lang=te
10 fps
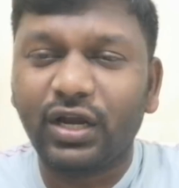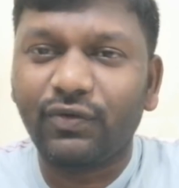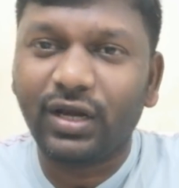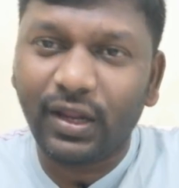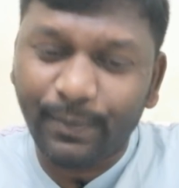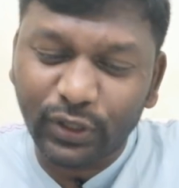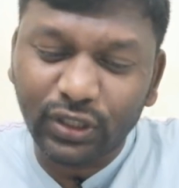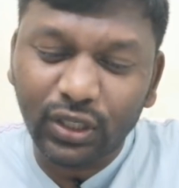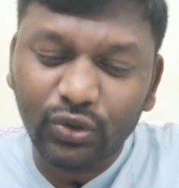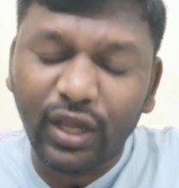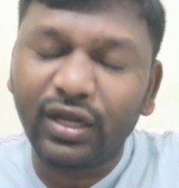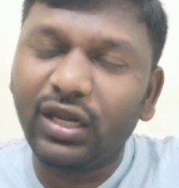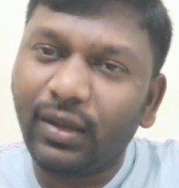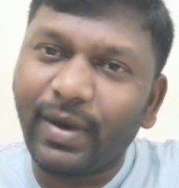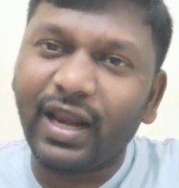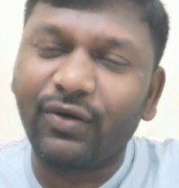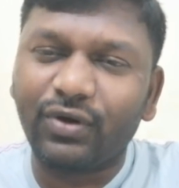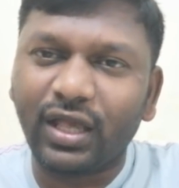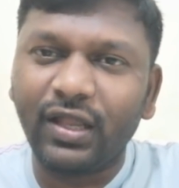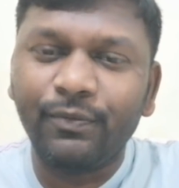ఎటువంటి ఇబ్బంది లేదు అన్నీ బాగానే
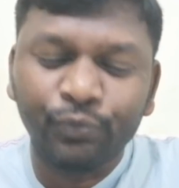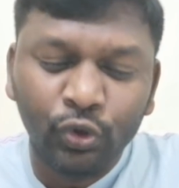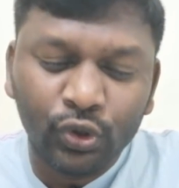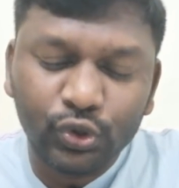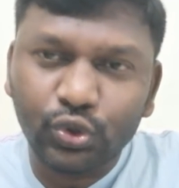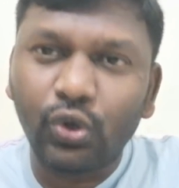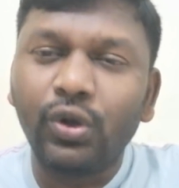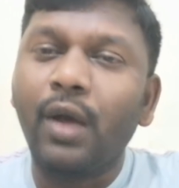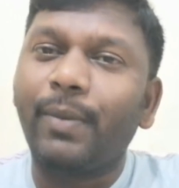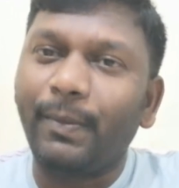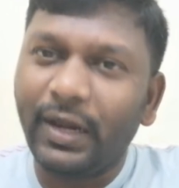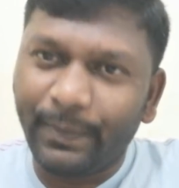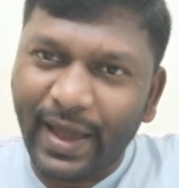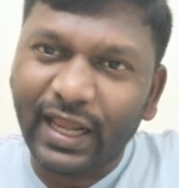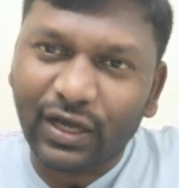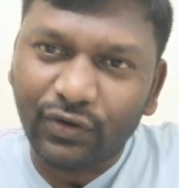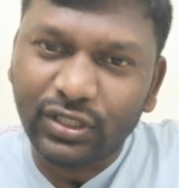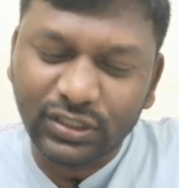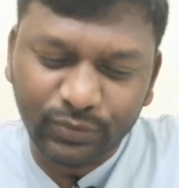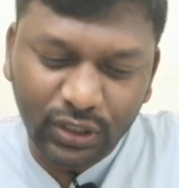ఉన్నాయి సో పబ్లిక్ ప్యానిక్
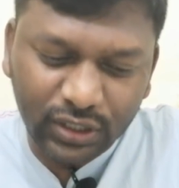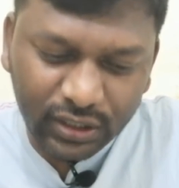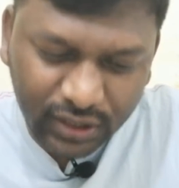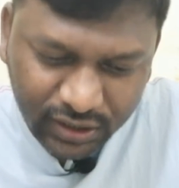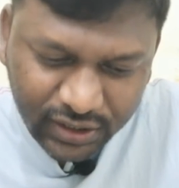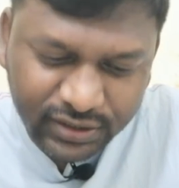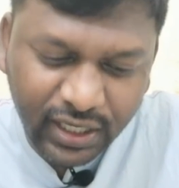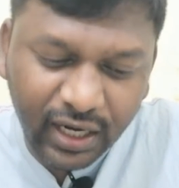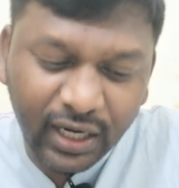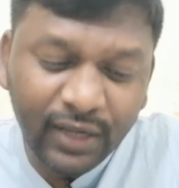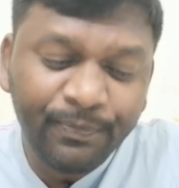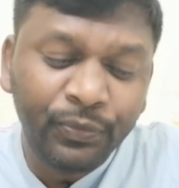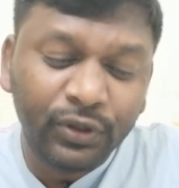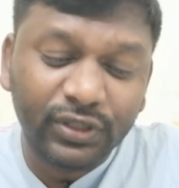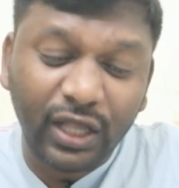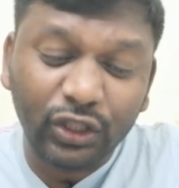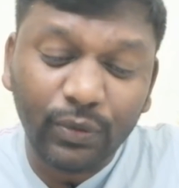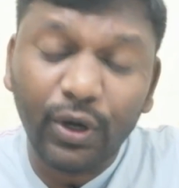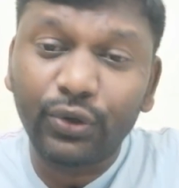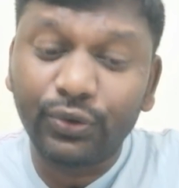అవ్వద్దని చెప్తూ తెలియజేస్తున్నారండి
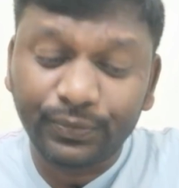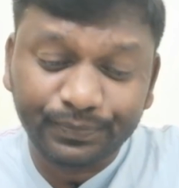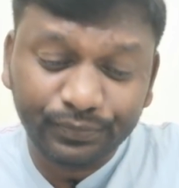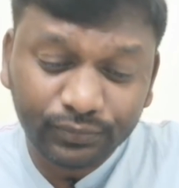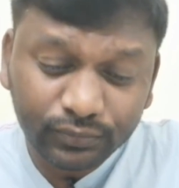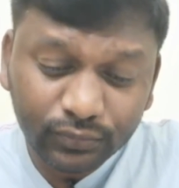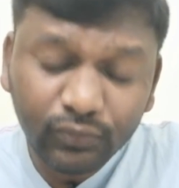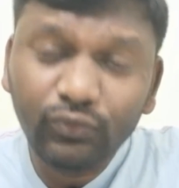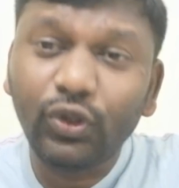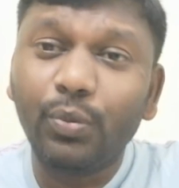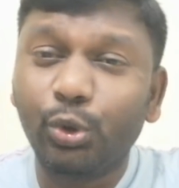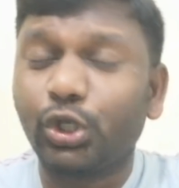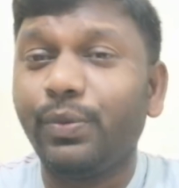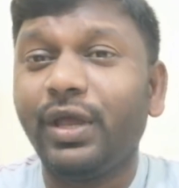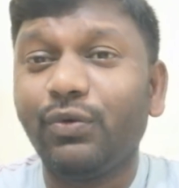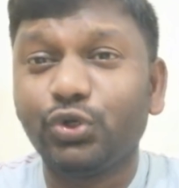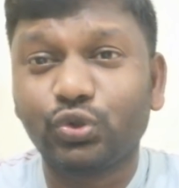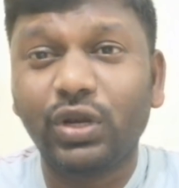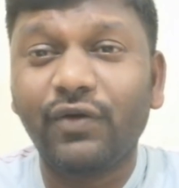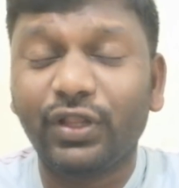దాంతోపాటు ముఖ్యమైన
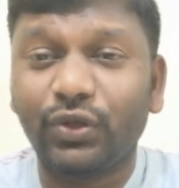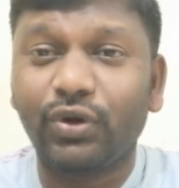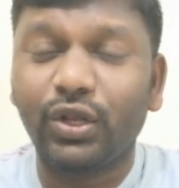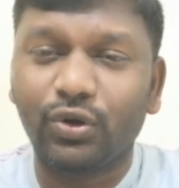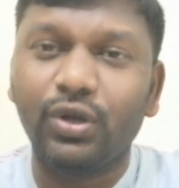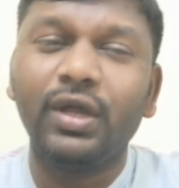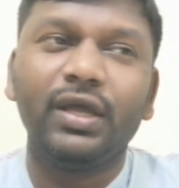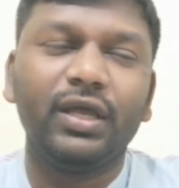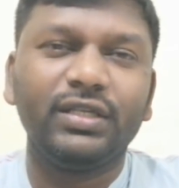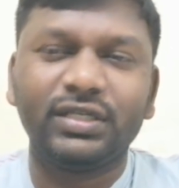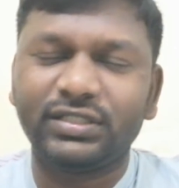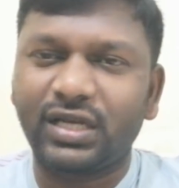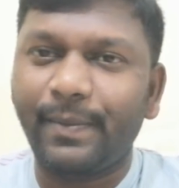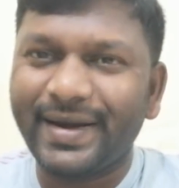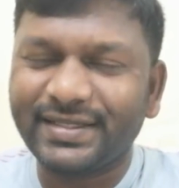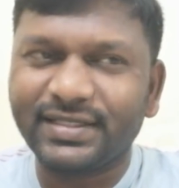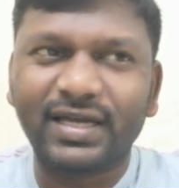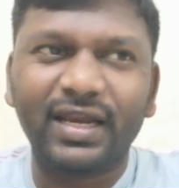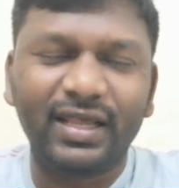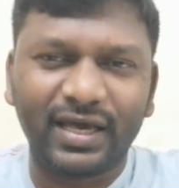వస్తువులు ఏవైతే ఉన్నాయో చిన్న చిన్న మెడిసిన్స్
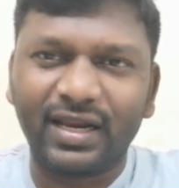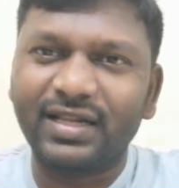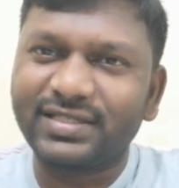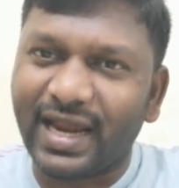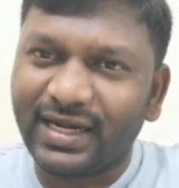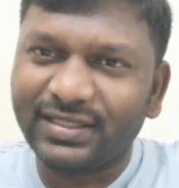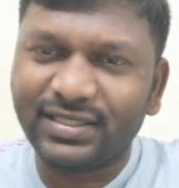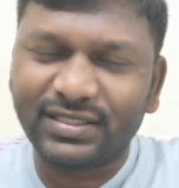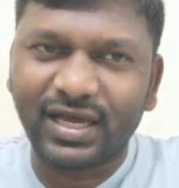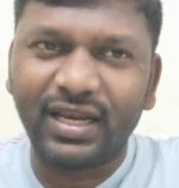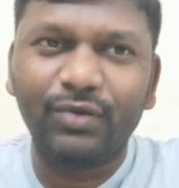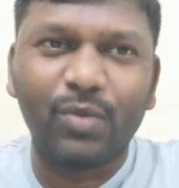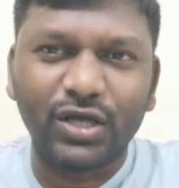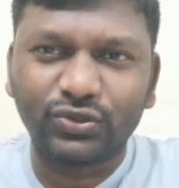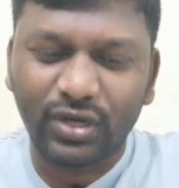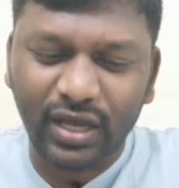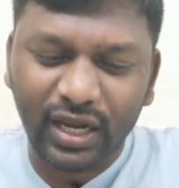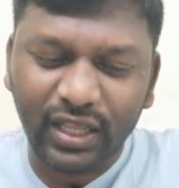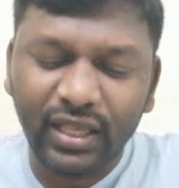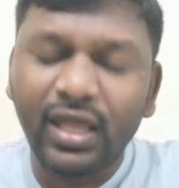కానీ రకరకాల శానిటైజర్స్ కానీ మాస్కులు
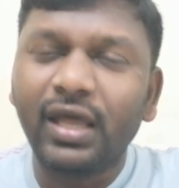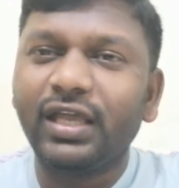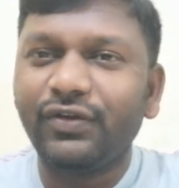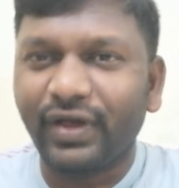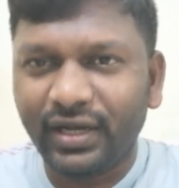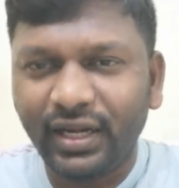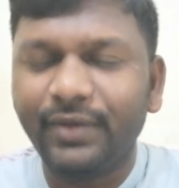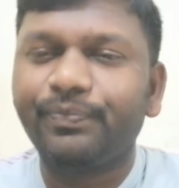కానీ ఇవన్నీ